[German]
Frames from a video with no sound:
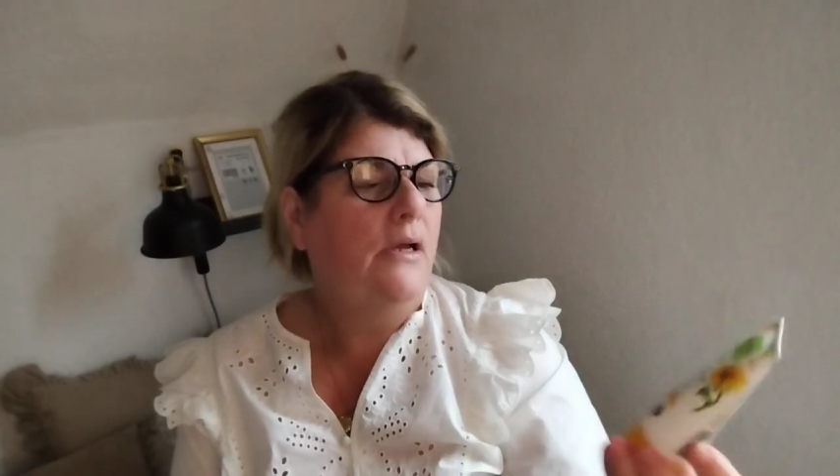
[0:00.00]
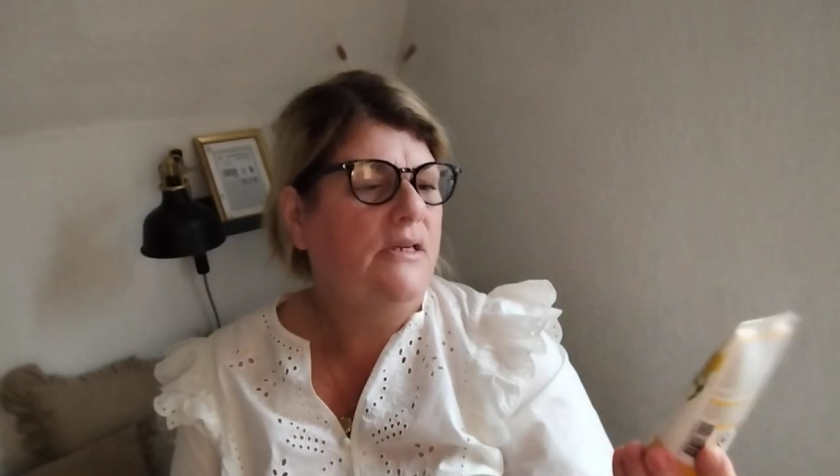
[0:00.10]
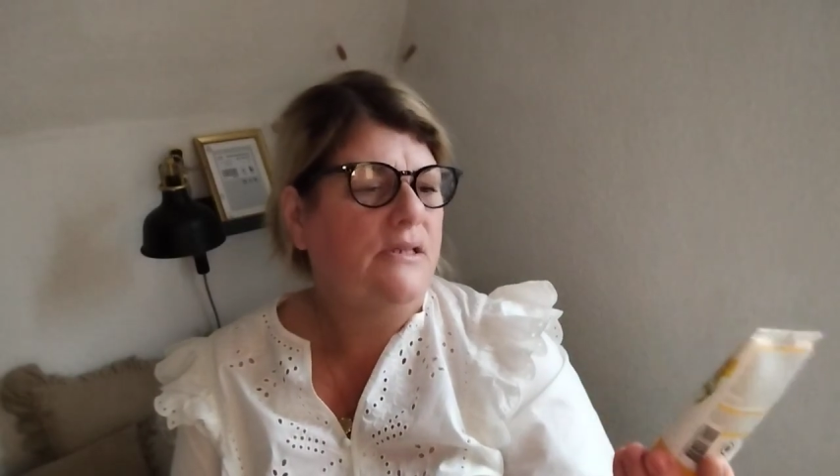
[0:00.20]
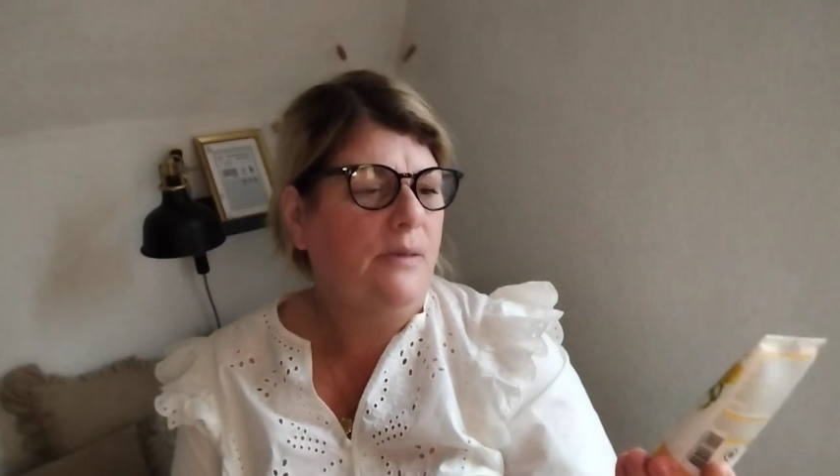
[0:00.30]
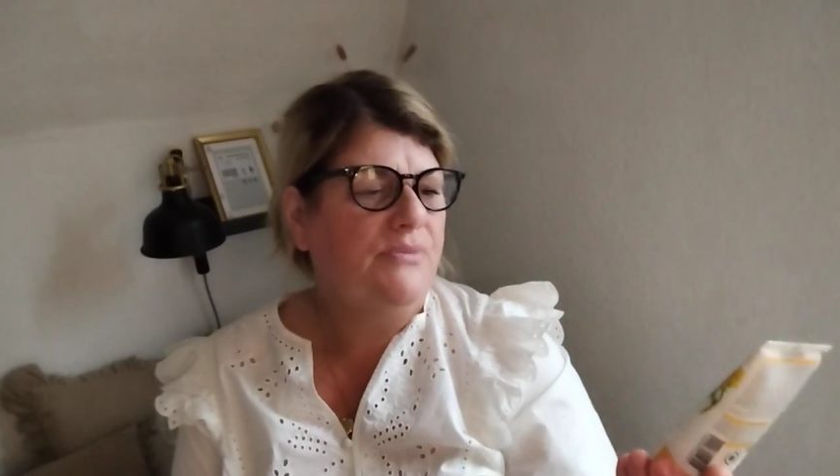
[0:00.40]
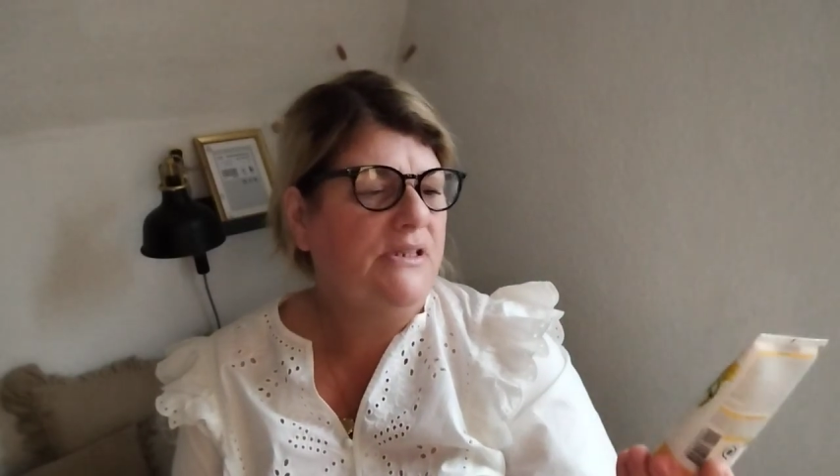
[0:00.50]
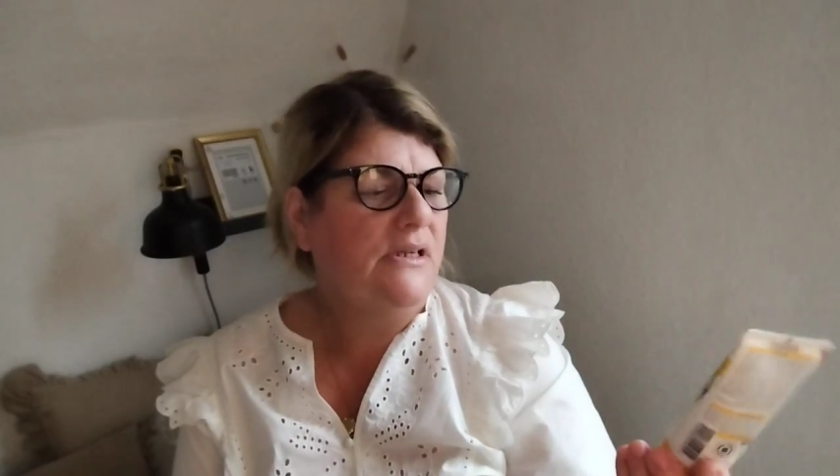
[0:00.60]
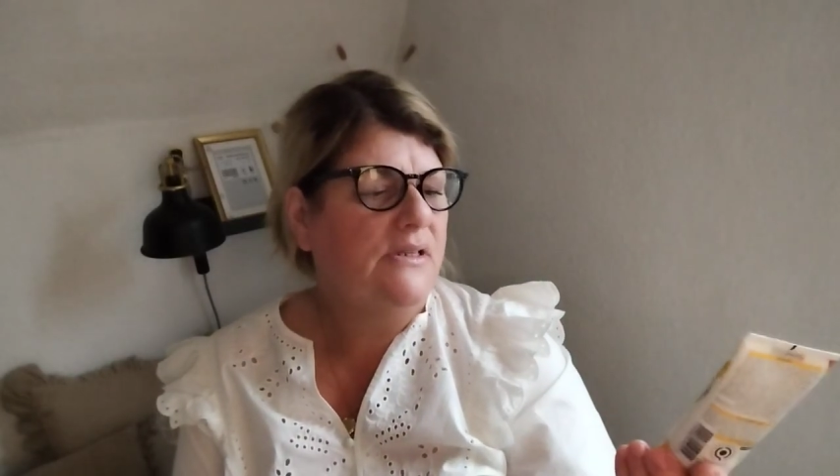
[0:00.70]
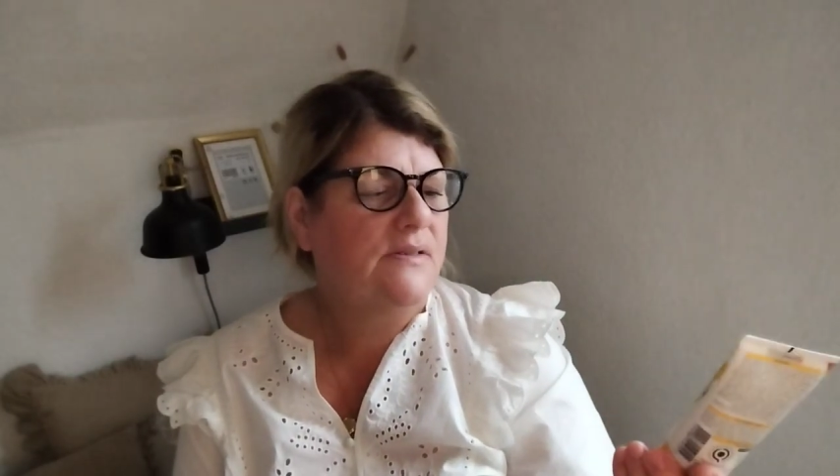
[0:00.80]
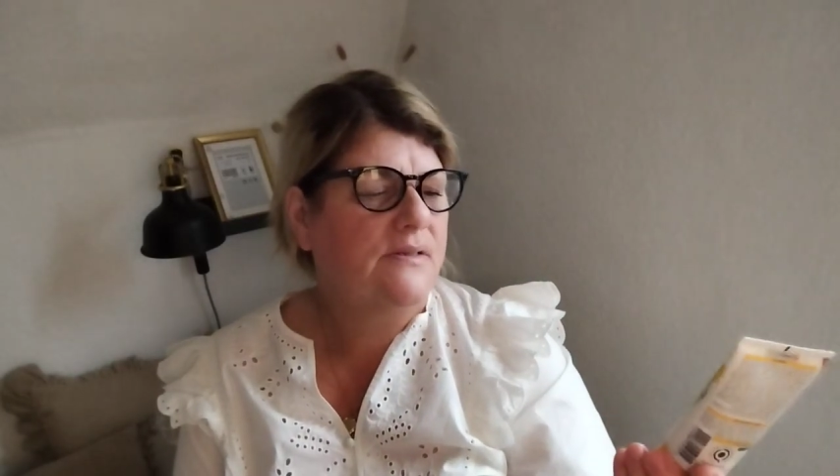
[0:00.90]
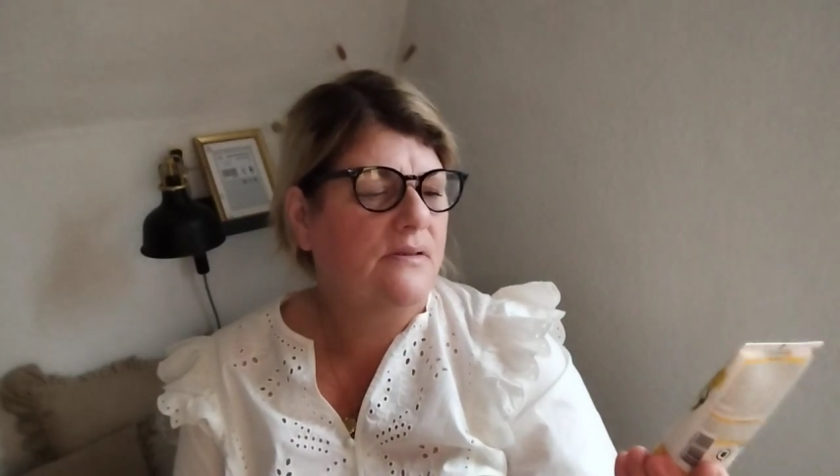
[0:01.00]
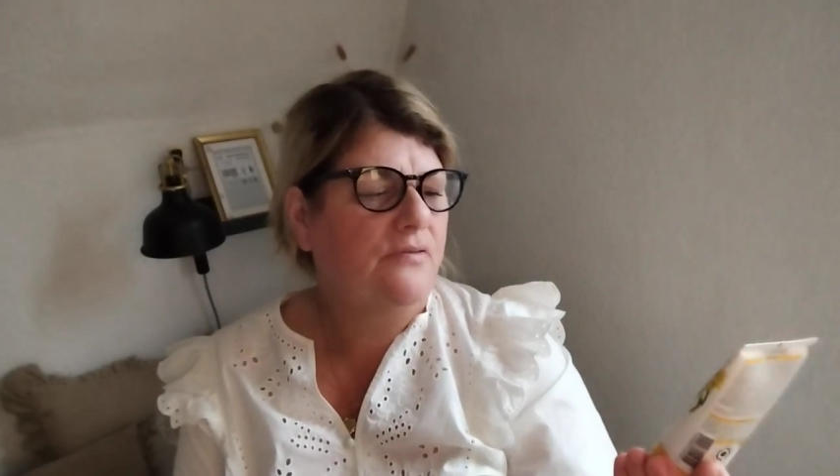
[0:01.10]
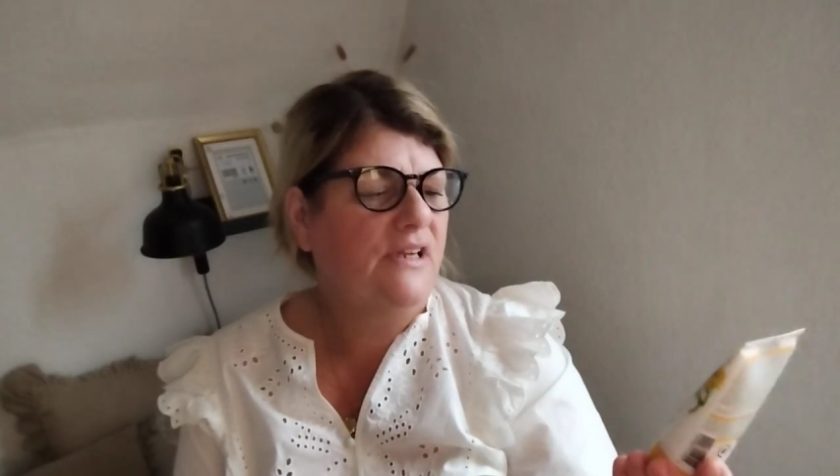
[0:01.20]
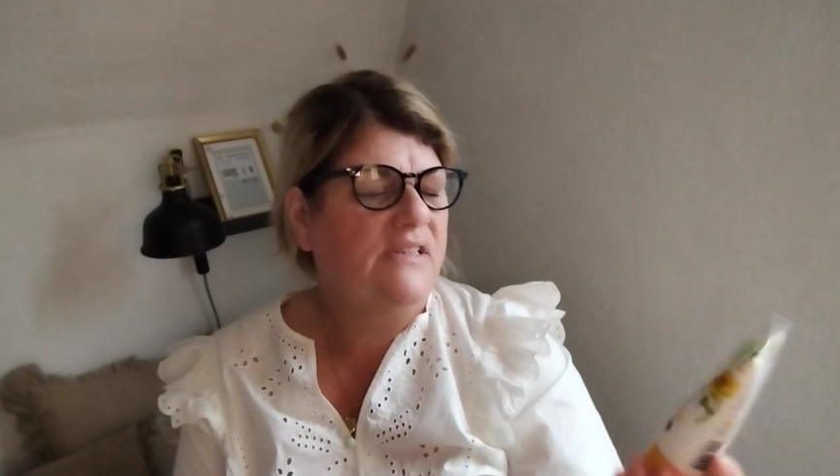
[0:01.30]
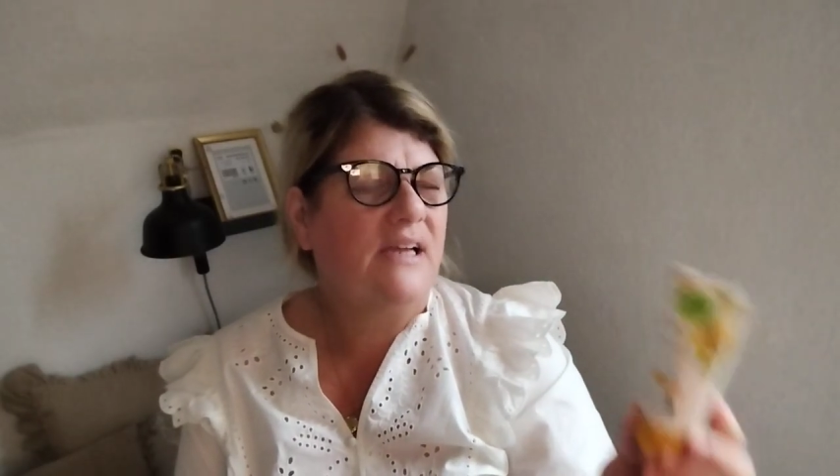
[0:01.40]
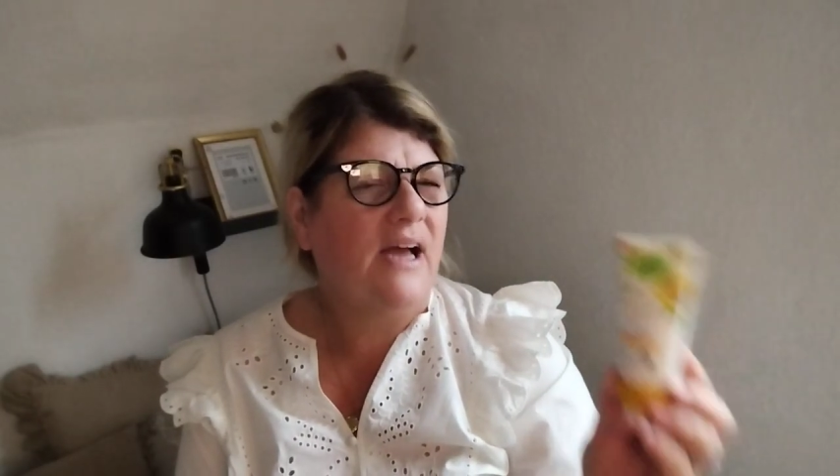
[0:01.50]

Ich habe die jetzt äh, vielleicht